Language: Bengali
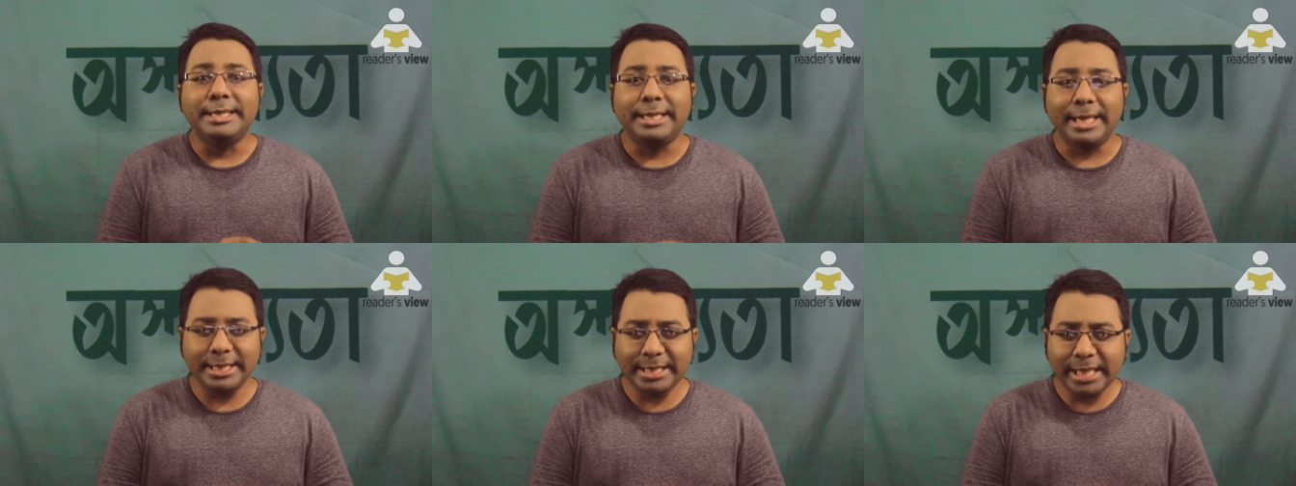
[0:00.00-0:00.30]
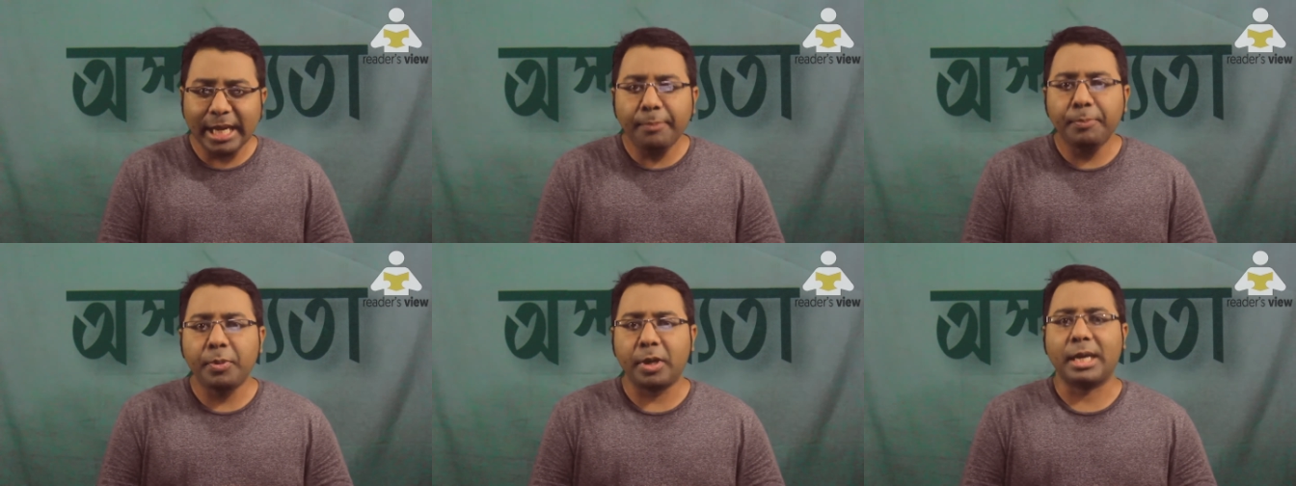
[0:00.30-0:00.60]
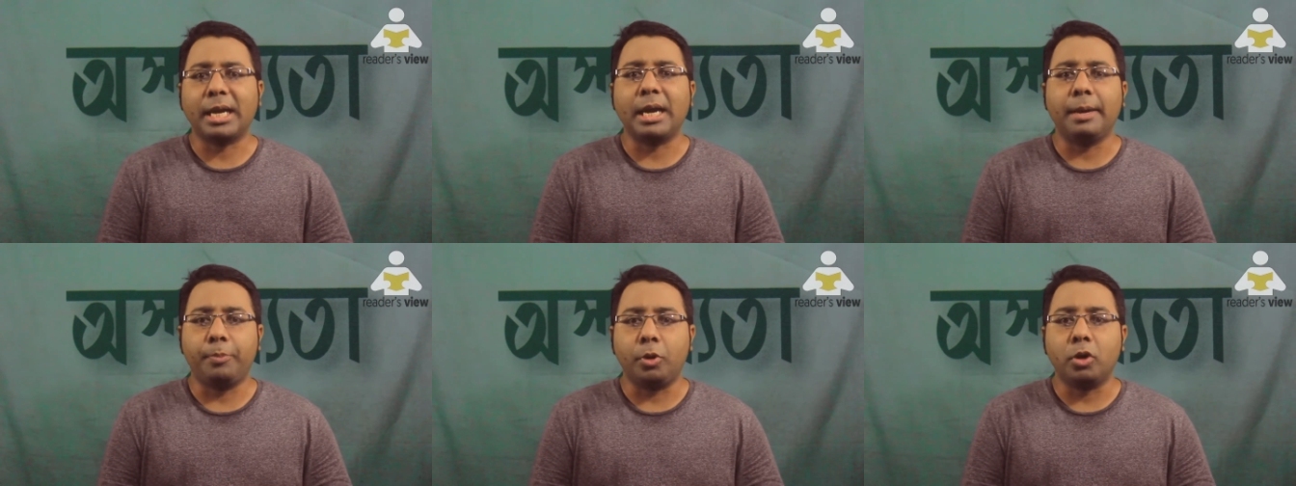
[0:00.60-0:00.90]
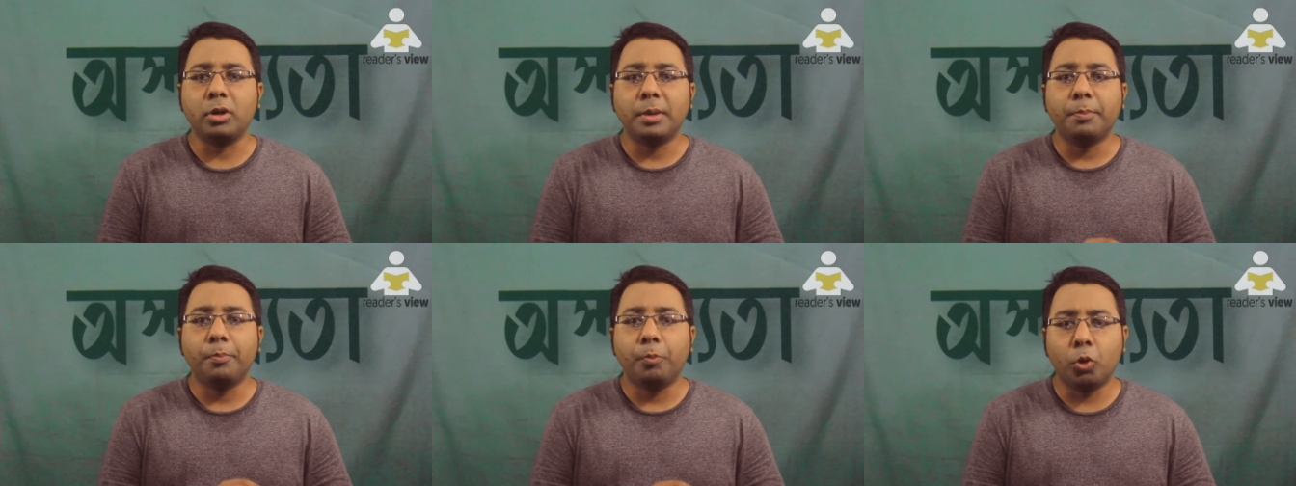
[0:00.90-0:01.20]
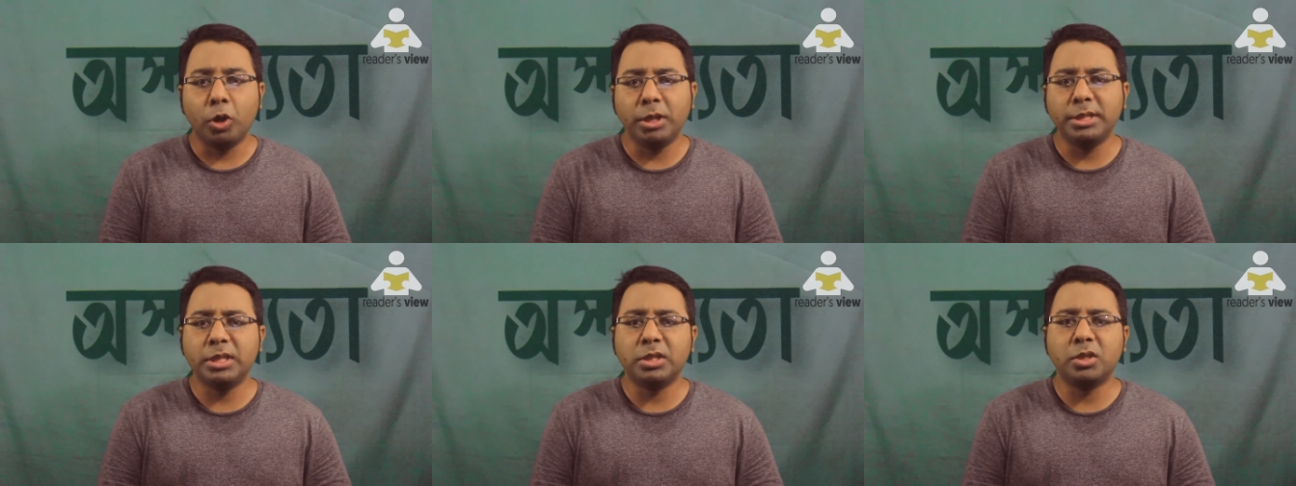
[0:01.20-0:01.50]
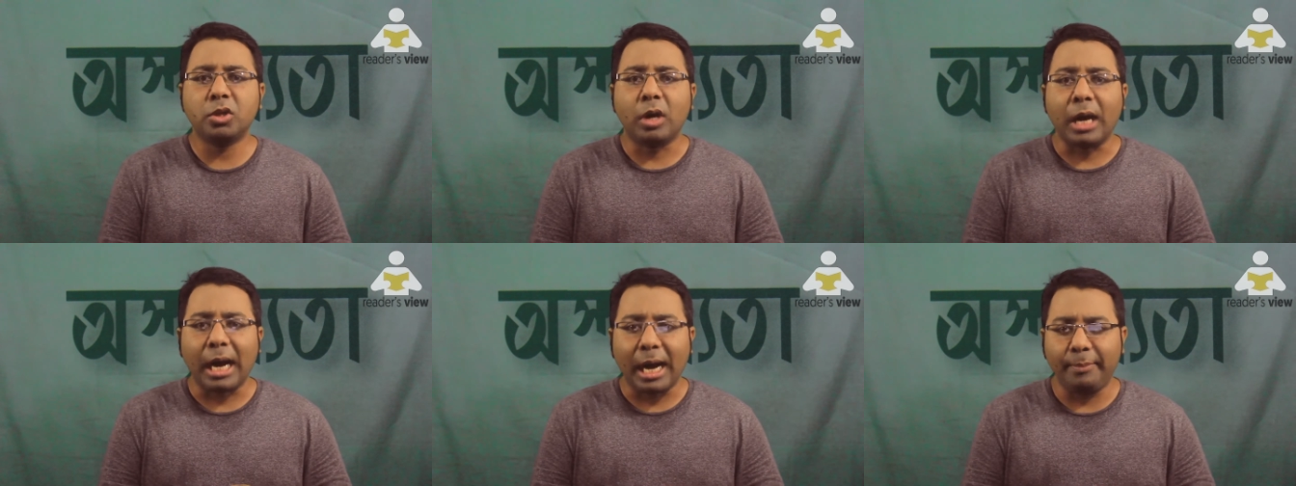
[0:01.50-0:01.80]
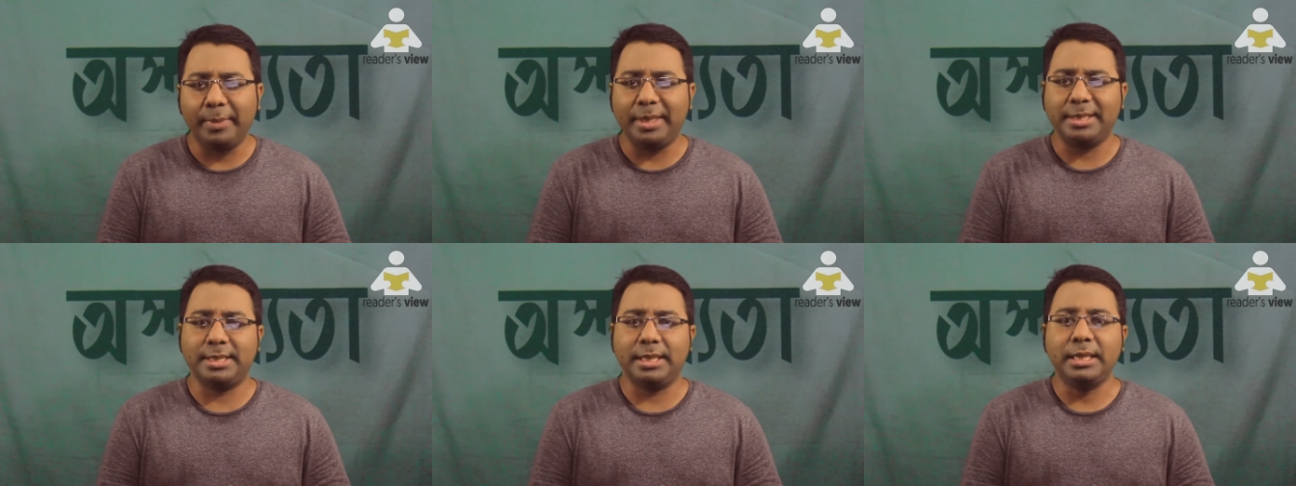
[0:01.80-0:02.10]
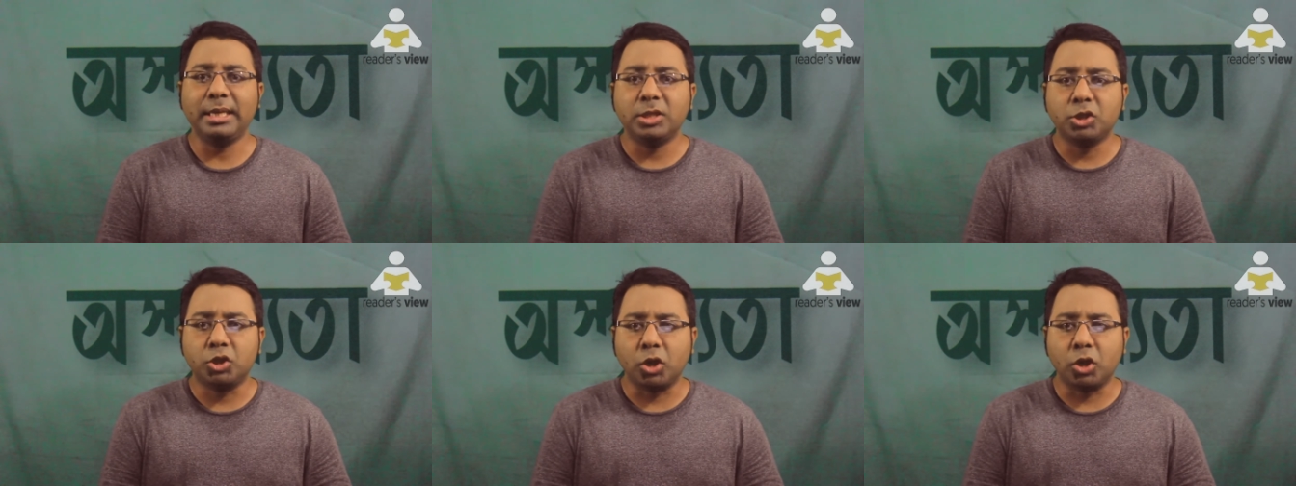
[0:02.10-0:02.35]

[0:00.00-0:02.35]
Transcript: দেশীয় প্রেক্ষাপট পরিচিত আমেজে